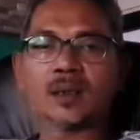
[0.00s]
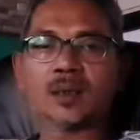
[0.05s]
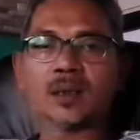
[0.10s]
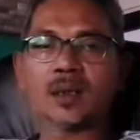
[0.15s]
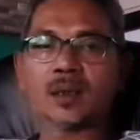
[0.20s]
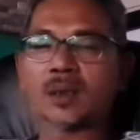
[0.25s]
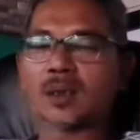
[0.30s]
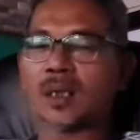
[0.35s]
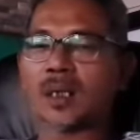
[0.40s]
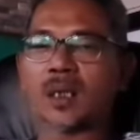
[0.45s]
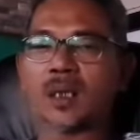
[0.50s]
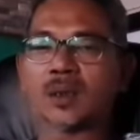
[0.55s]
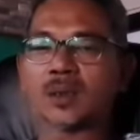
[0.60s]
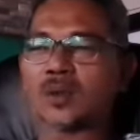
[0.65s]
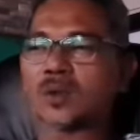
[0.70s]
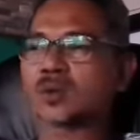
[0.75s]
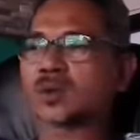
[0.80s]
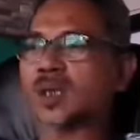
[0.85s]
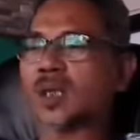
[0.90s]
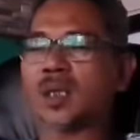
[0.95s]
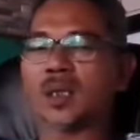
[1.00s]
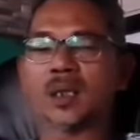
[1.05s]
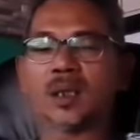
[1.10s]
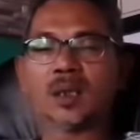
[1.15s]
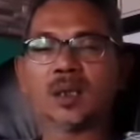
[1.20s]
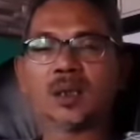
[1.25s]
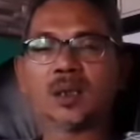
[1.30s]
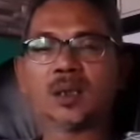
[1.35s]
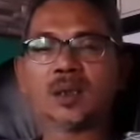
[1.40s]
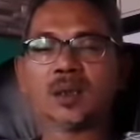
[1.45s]
kira-kira nggak susah
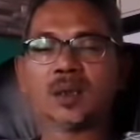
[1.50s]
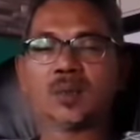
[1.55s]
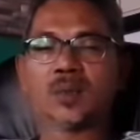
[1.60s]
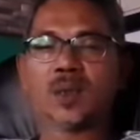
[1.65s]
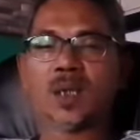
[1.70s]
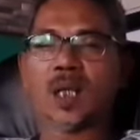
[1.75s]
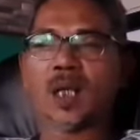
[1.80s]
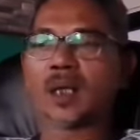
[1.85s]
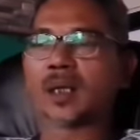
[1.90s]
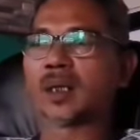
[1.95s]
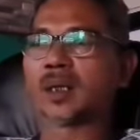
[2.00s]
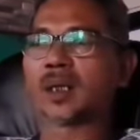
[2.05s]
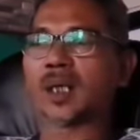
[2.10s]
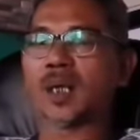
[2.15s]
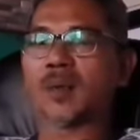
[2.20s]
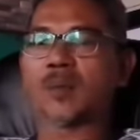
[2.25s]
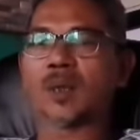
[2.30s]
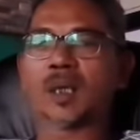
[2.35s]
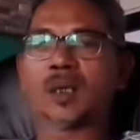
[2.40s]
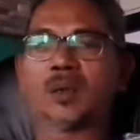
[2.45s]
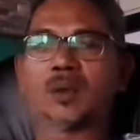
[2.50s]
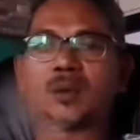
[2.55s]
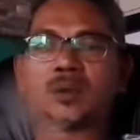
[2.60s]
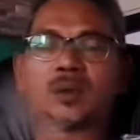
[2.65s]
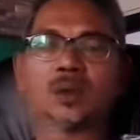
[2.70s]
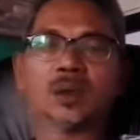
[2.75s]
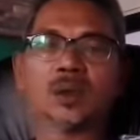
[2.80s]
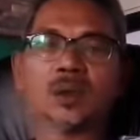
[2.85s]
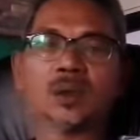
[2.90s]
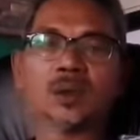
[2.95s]
dibilangin nggak manut
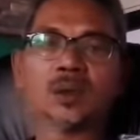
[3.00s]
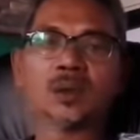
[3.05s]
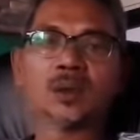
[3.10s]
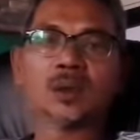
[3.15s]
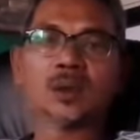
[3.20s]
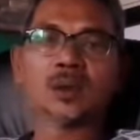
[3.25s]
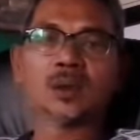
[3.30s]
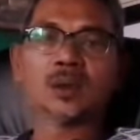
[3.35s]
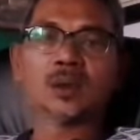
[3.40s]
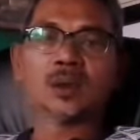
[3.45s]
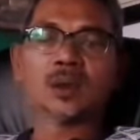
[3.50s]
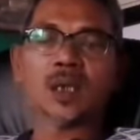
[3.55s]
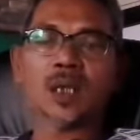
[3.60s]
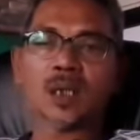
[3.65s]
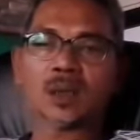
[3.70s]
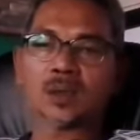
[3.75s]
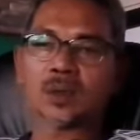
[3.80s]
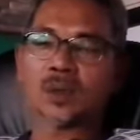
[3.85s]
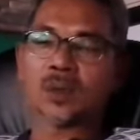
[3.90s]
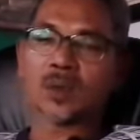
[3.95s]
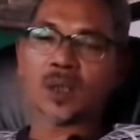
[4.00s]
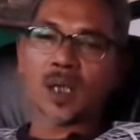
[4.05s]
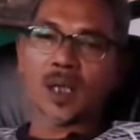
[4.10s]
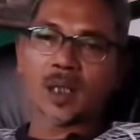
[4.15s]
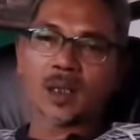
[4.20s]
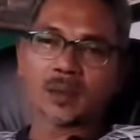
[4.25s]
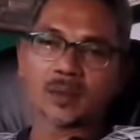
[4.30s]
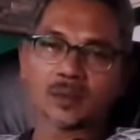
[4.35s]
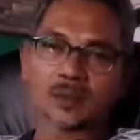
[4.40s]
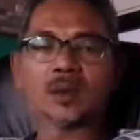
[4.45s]

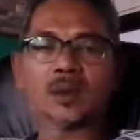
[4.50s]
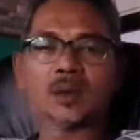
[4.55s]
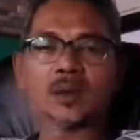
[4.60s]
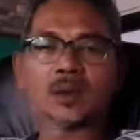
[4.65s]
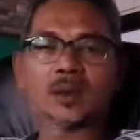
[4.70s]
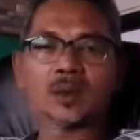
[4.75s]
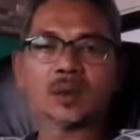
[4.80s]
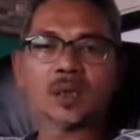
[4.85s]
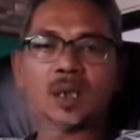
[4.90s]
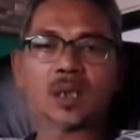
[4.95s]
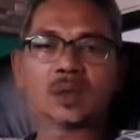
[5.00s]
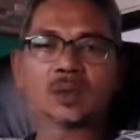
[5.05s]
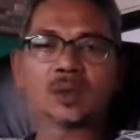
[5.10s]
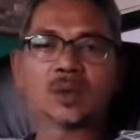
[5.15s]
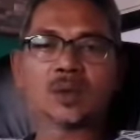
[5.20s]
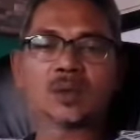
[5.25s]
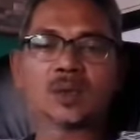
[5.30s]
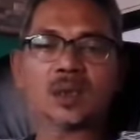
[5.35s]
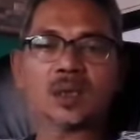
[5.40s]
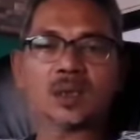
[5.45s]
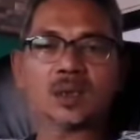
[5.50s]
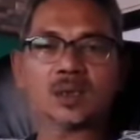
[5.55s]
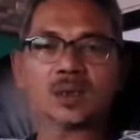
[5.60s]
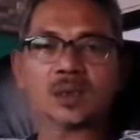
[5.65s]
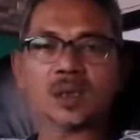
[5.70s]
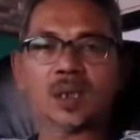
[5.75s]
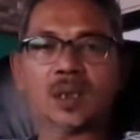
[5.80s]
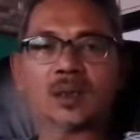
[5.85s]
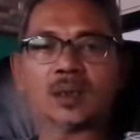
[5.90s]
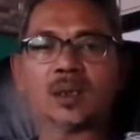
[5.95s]
aturan gajul
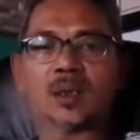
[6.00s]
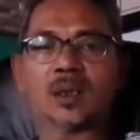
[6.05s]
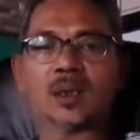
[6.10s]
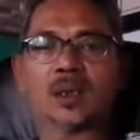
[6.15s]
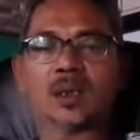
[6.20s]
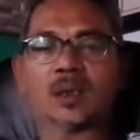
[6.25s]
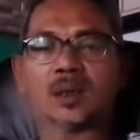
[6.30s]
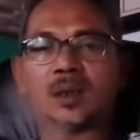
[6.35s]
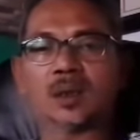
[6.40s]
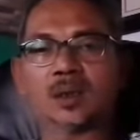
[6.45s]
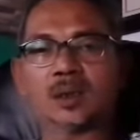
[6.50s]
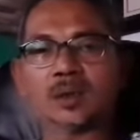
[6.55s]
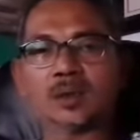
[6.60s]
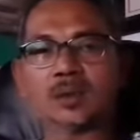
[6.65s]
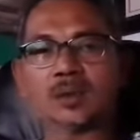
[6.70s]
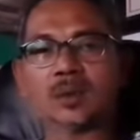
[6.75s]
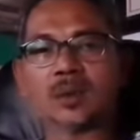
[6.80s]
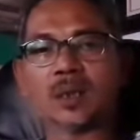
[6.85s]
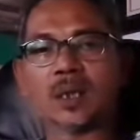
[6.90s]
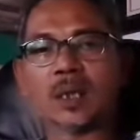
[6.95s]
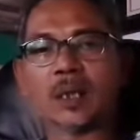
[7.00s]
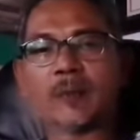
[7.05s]
sisan kan kayak gitu